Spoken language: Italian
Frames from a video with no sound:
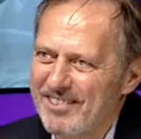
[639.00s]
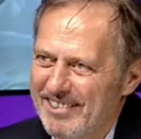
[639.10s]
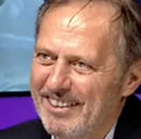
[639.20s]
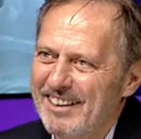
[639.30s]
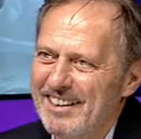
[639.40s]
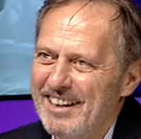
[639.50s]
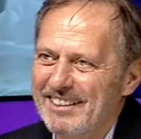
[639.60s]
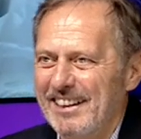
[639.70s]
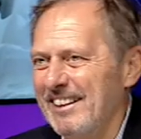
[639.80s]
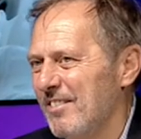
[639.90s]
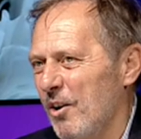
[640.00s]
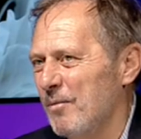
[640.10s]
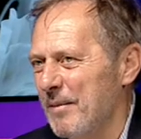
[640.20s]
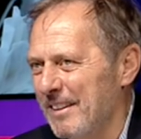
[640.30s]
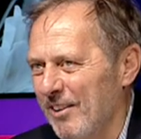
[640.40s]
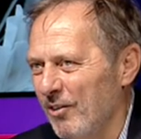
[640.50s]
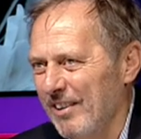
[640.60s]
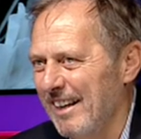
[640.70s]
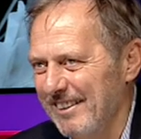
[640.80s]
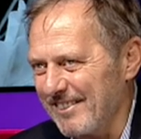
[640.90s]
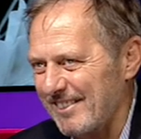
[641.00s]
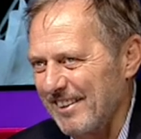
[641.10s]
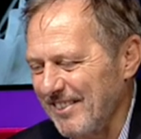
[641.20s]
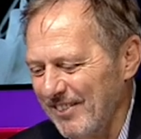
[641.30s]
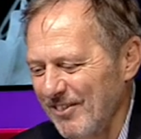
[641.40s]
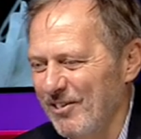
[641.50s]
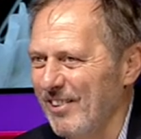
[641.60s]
consigli Arianna e Prego, eh, ovviamente lo sai, intanto